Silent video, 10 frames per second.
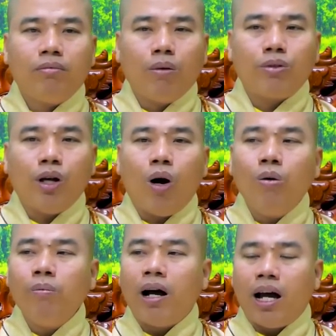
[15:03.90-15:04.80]
một
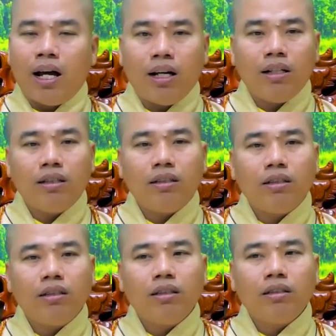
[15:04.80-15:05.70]
chỗ mà
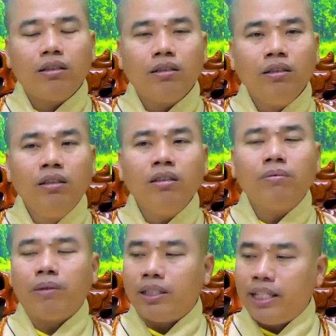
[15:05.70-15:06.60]

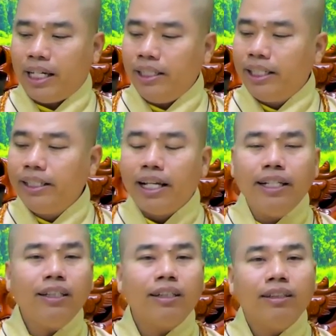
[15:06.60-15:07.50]
nước mà chảy rỉ
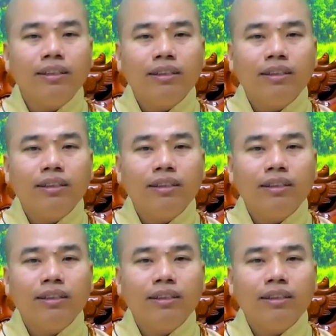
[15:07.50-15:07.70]
rỉ thôi